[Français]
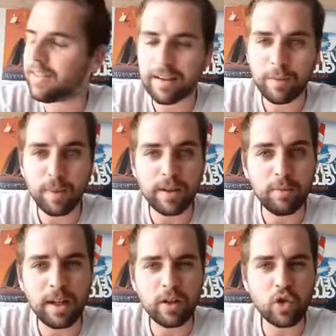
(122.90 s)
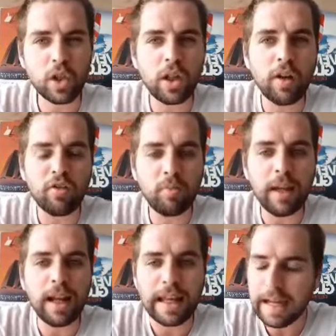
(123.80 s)
ça se passe bien. Je suis
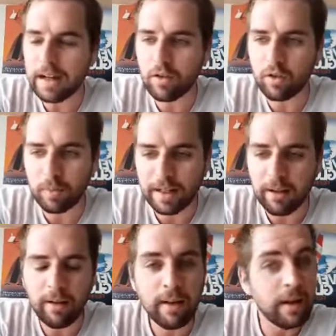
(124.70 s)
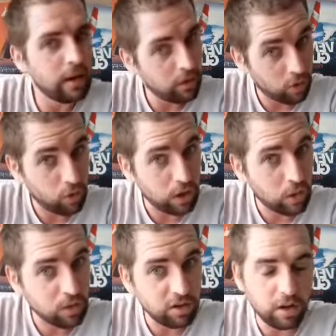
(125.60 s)
9000 et quelques ce matin. Donc je suis
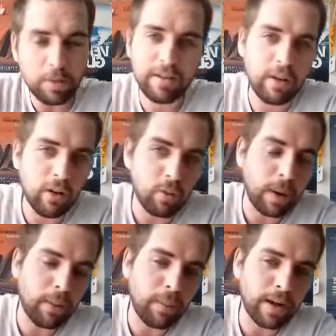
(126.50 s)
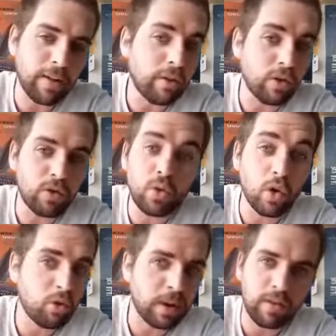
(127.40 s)
content, mais sinon je parle pas des autres
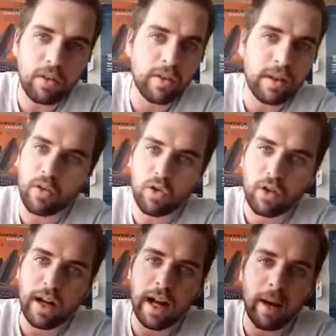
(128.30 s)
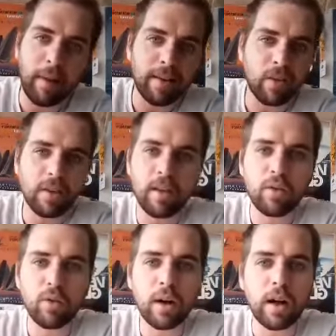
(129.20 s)
courses parce que sinon je suis à la ramasse, que ça
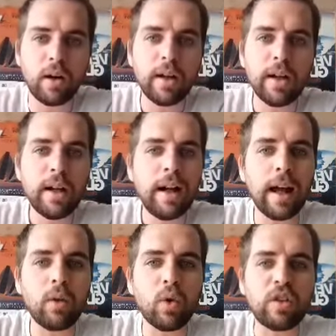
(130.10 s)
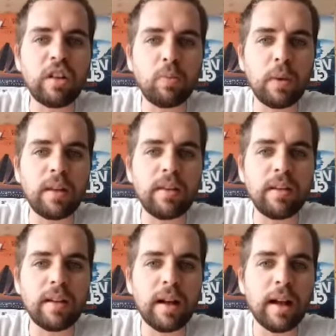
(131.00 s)
soit euh, la course espèce
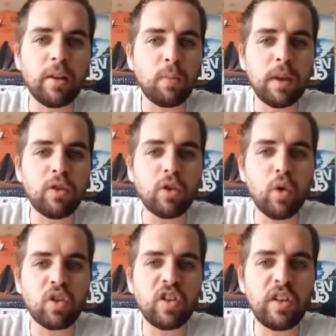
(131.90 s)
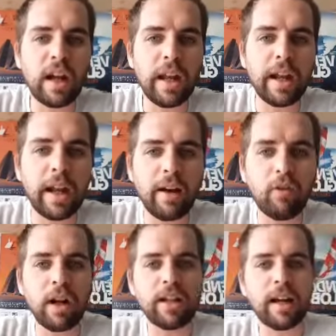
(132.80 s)
la espèce de course italienne, la
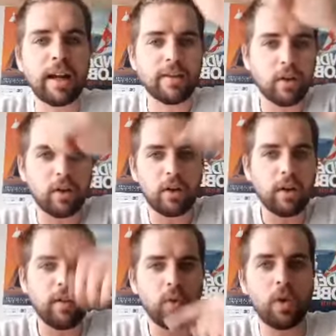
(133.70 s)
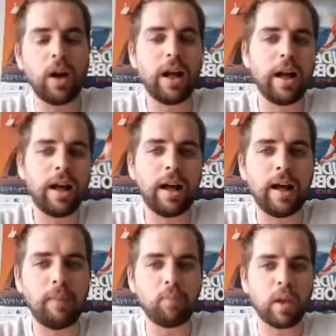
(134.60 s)
Vuelta là dans dans
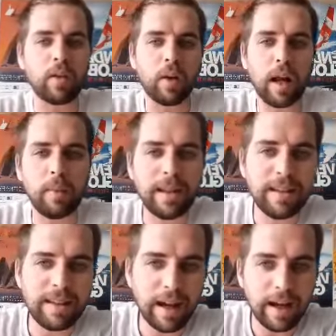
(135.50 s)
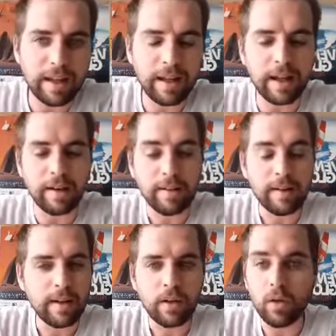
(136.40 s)
la dans la Méditerranée là
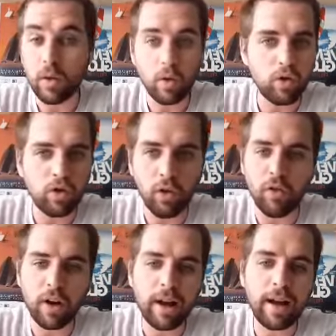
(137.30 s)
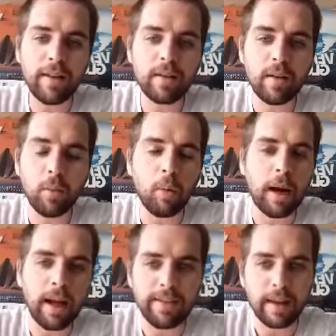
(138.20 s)
je euh, suis aux fraises. Bon
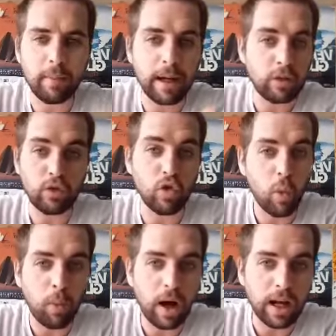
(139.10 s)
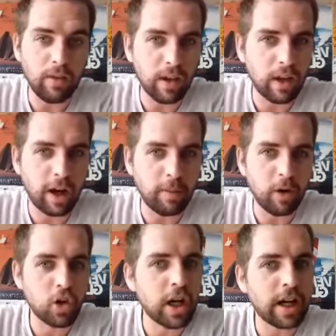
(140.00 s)
bah la Saint-Barth, je suis toujours pas arrivé.
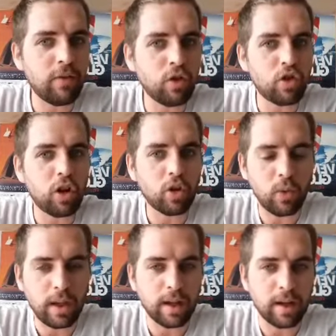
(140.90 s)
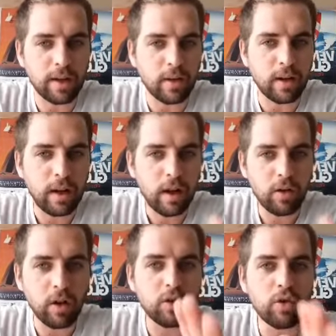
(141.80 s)
Normalement j'arrive aujourd'hui. Hein. Euh,
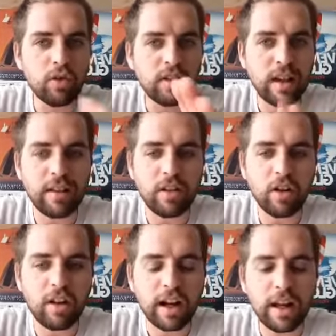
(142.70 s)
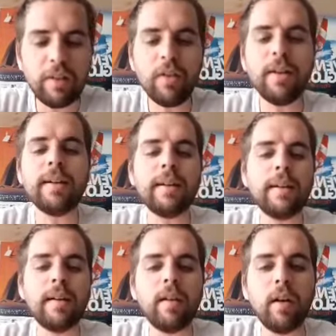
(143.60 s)
dans 12-13 heures j'arrive.
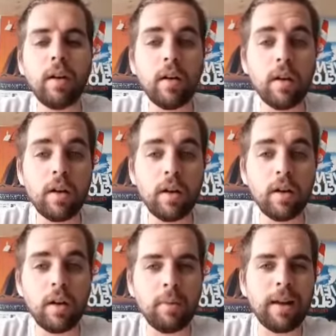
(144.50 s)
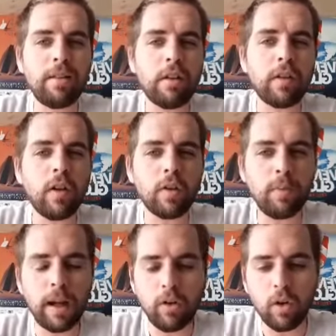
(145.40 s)
Euh, il me reste 130
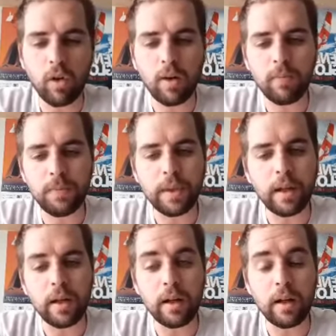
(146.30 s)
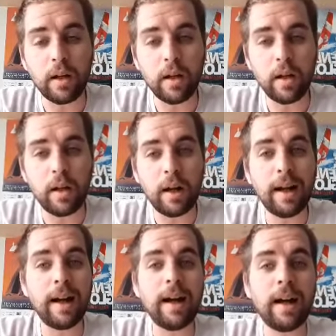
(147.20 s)
000 je crois. Euh,
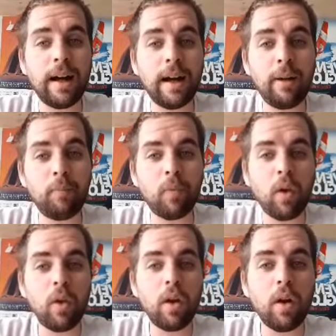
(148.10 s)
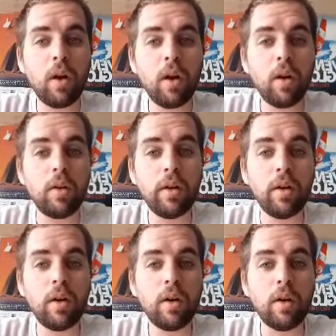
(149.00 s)
la,
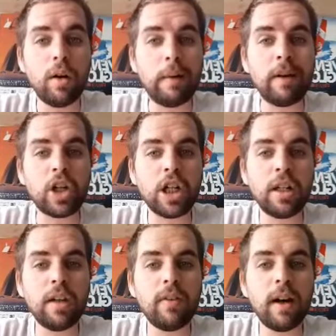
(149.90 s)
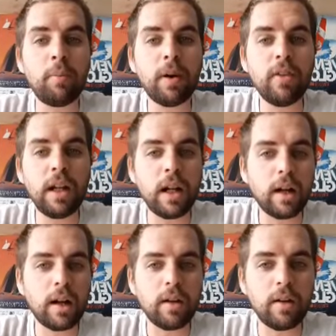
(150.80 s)
la machine qui va pas vite
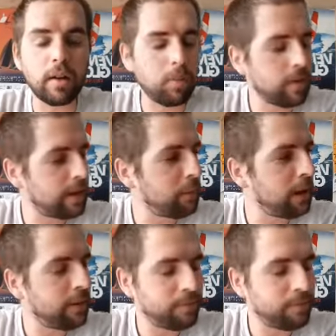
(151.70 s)
là, comment ça s'appelle